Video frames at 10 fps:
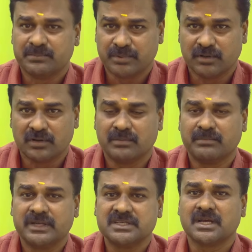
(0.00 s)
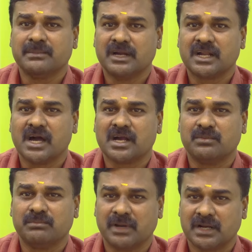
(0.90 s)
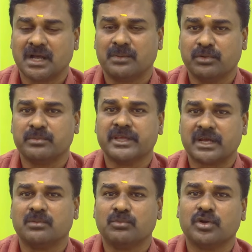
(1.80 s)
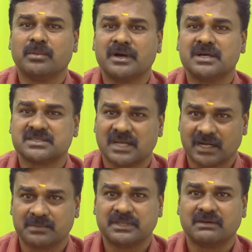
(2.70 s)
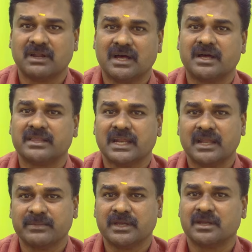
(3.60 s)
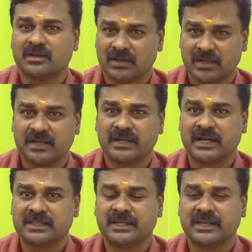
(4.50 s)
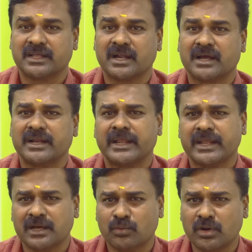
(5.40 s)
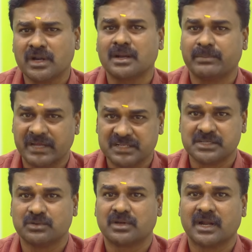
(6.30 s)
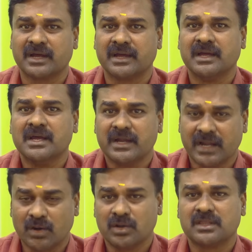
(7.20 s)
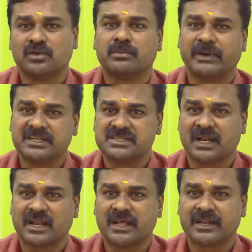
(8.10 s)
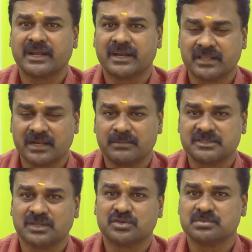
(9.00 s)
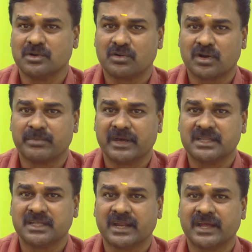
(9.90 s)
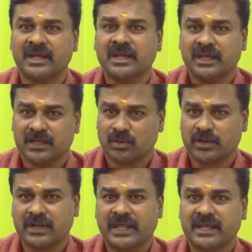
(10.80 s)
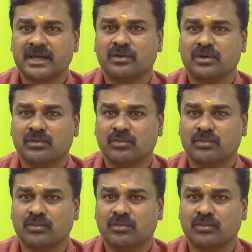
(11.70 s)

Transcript: இப்போது ஈசா மண்காக்கம் மண் காப்போம் இயக்கம் மூலமாக ஸ்டார்ட் அப் திருவிழா அது எல்லாமே நடத்திட்டு இருக்கிறாங்க நிறைய ஒரு நாள் பயிற்சி கொடுக்குறாங்க நானும் அதில் ஒரு பயிற்சியாளராக இருக்கேன்றது ரொம்ப சந்தோஷமாக அவங்க கூட பயிர்ந்துக்கிறேன் இது வரைக்கும் நிறைய ஒரு